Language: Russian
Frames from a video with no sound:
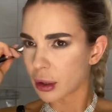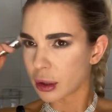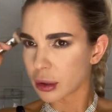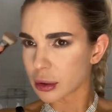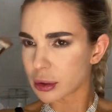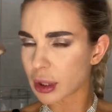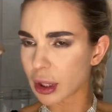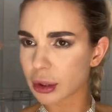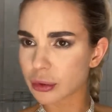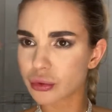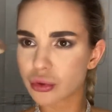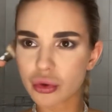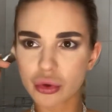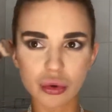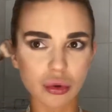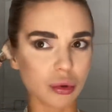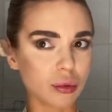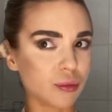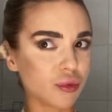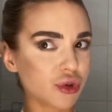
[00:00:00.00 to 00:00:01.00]
Так, ну
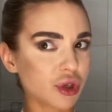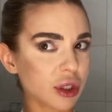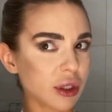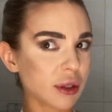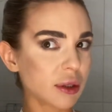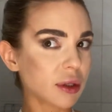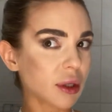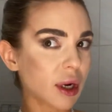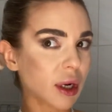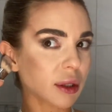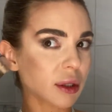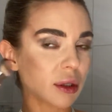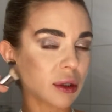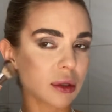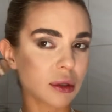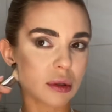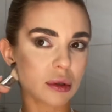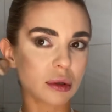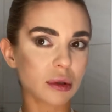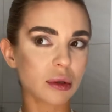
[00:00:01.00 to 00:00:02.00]
что,
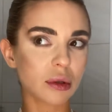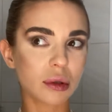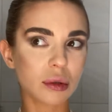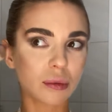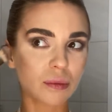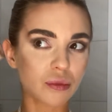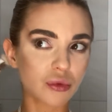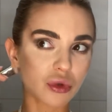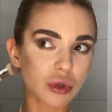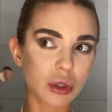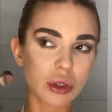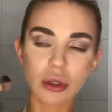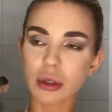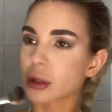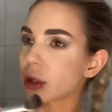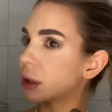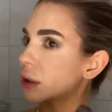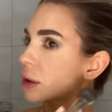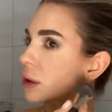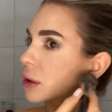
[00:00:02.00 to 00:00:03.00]
мужики-раки,
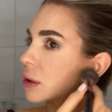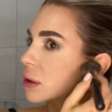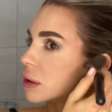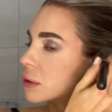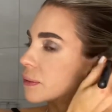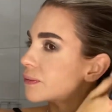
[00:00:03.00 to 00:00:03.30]
мужики-раки.